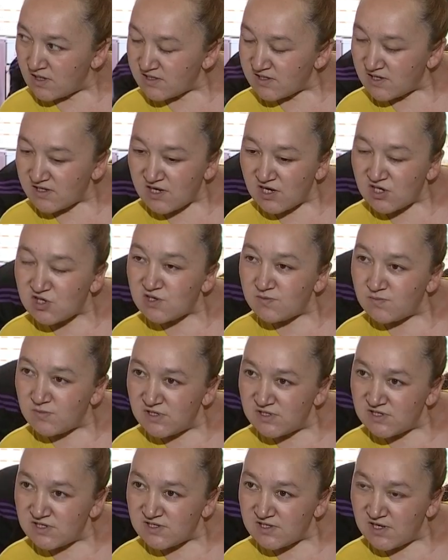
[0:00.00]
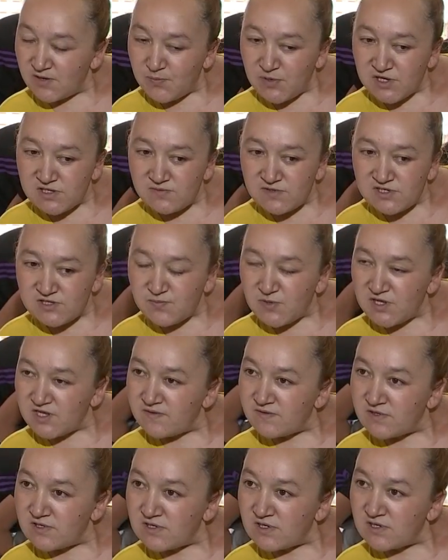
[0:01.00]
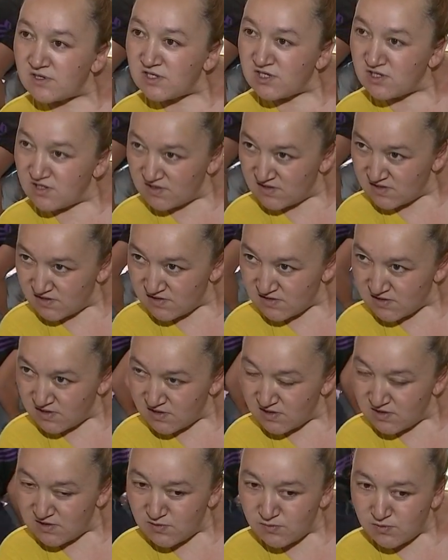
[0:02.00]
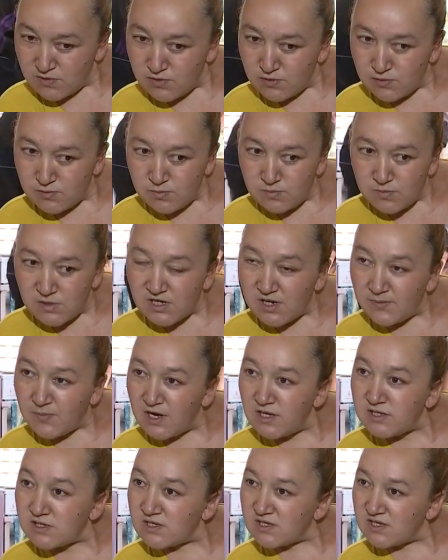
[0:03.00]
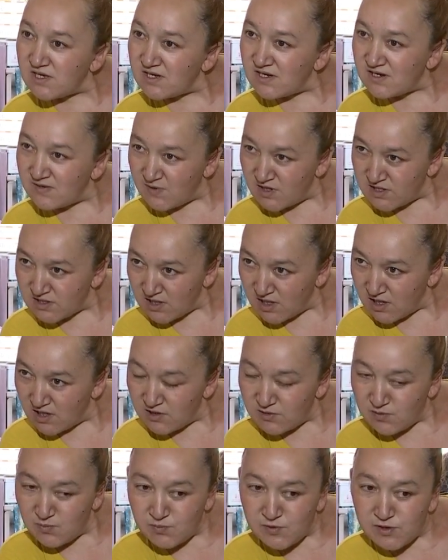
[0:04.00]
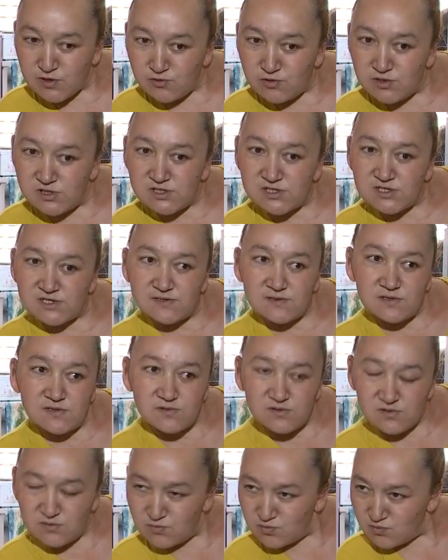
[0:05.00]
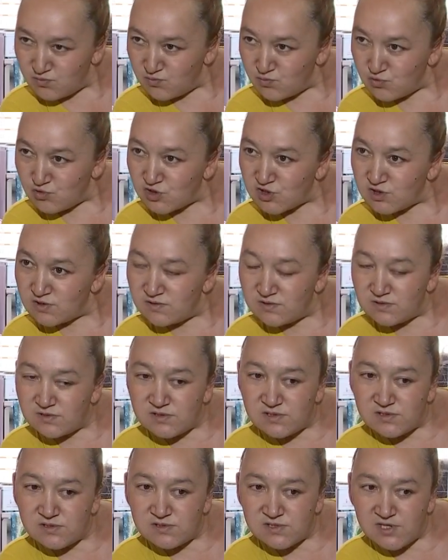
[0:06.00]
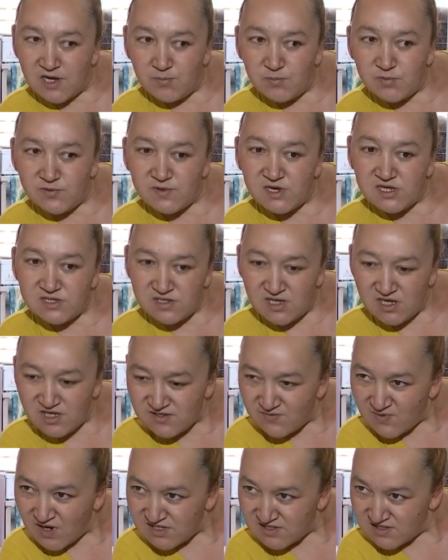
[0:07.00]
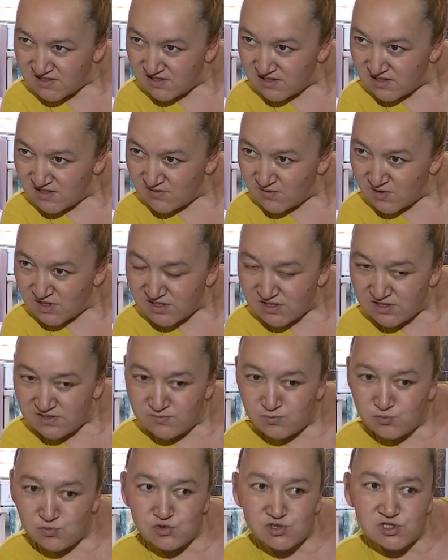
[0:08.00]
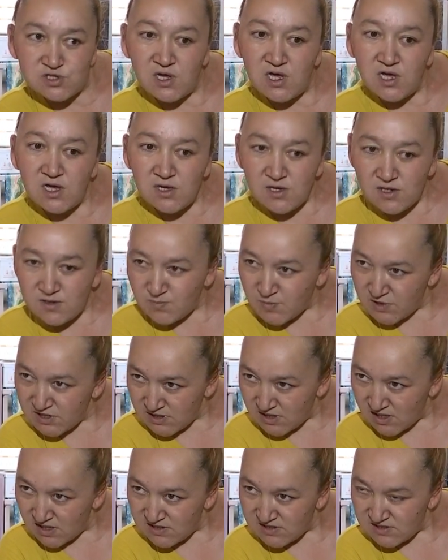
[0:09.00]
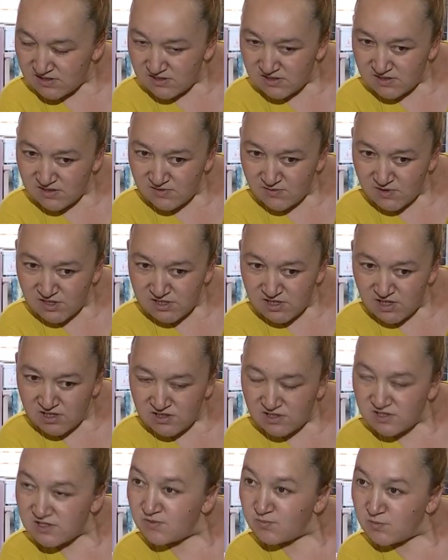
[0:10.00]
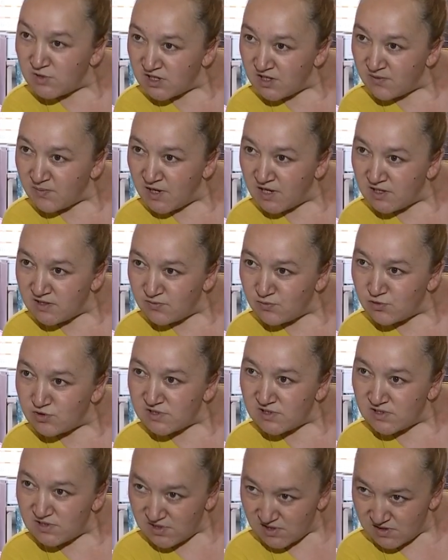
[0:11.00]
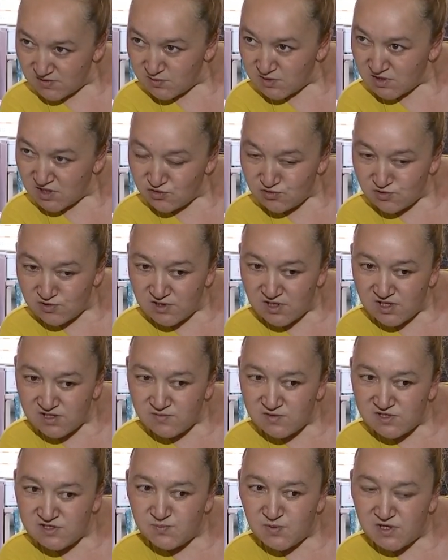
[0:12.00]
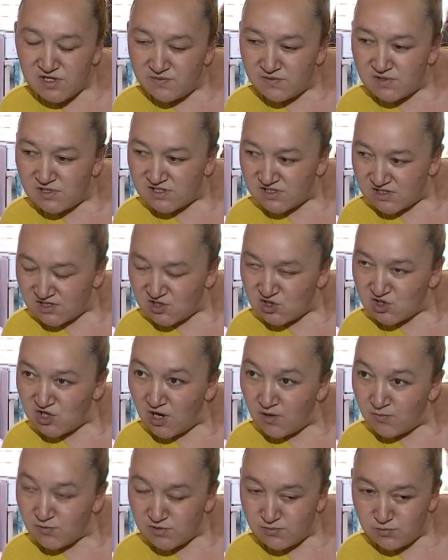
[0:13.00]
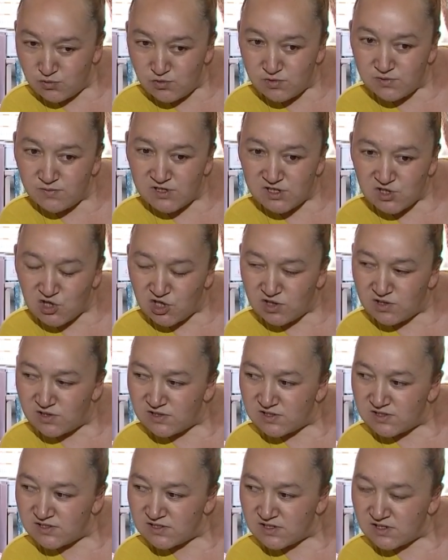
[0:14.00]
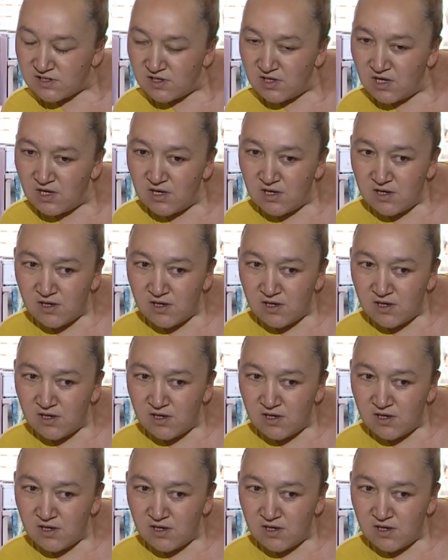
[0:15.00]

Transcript: И это каждый месяц я по 2,5 единицы закидываю. Мегабайта не хватает. Приходится, э, может, там бывает на 20 не хватит, может, 15 не хватает. Это мегабайт, вот, э, который я 2,5 заряжаю ну, бывает, ну, 2400,